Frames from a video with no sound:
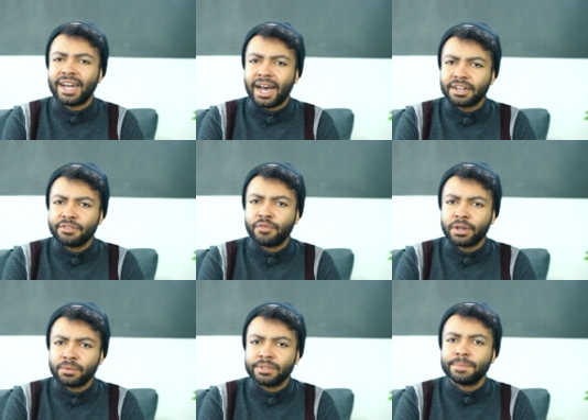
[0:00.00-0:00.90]
Daten
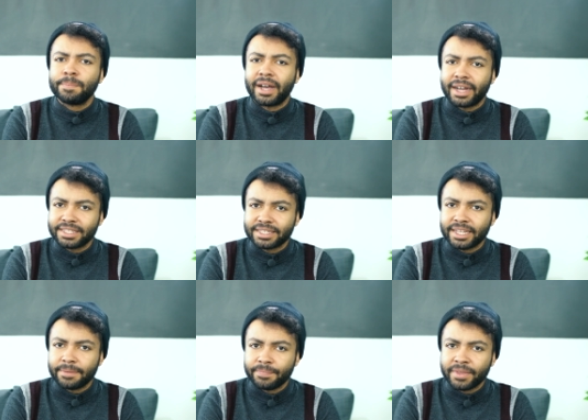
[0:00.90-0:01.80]
von uns
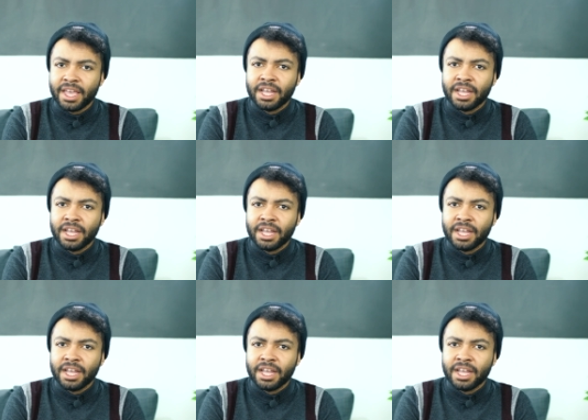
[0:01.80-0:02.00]
preisgeben.